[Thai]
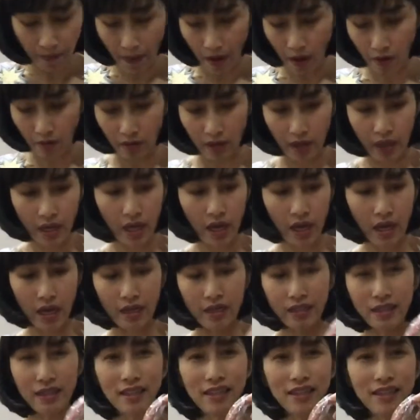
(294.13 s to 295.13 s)
กระเป๋านะคะ
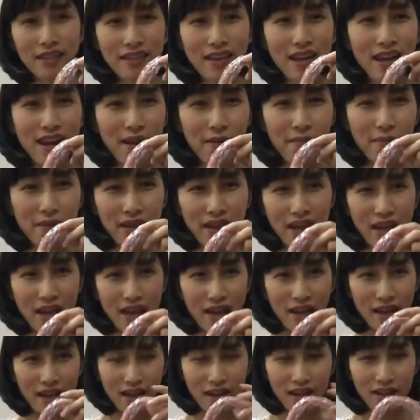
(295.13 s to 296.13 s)
นี่น่ารักไหม
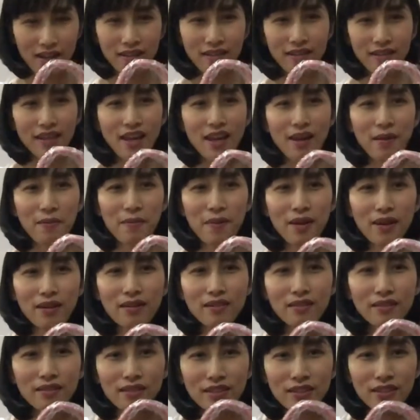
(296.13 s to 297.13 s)
คะน่ารักมาก
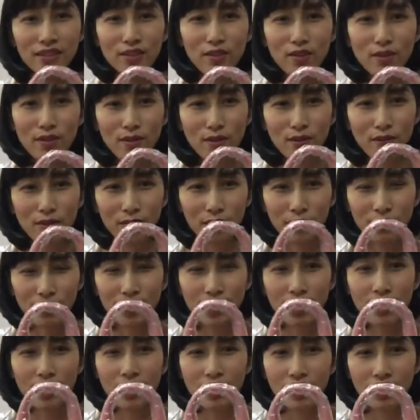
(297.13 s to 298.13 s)
เลยชอบ
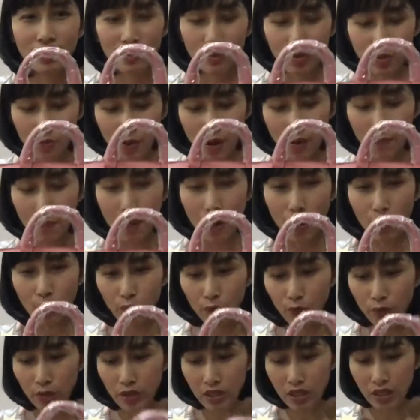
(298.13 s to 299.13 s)
กระเป๋า
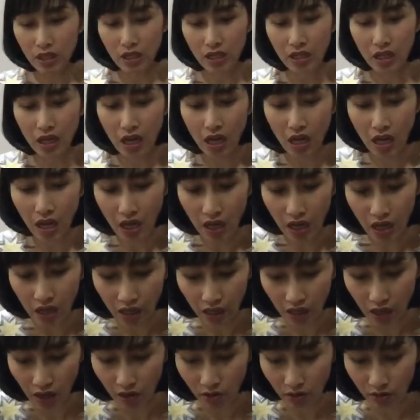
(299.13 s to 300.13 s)
รุ่นนี้นะคะ
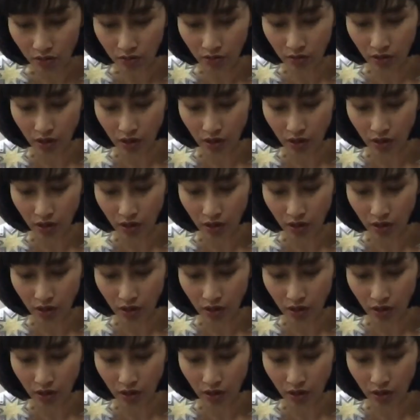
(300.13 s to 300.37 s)
เขา